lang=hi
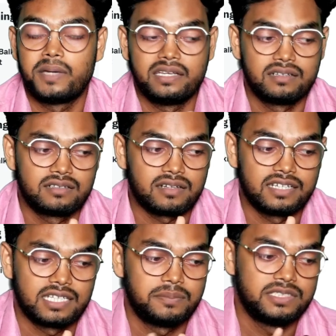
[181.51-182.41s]
ही बाइकट
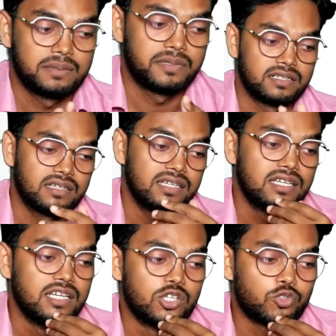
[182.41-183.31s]
करने के पीछे पड़ गया
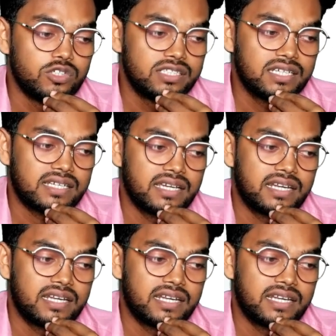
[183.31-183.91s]
तो इनका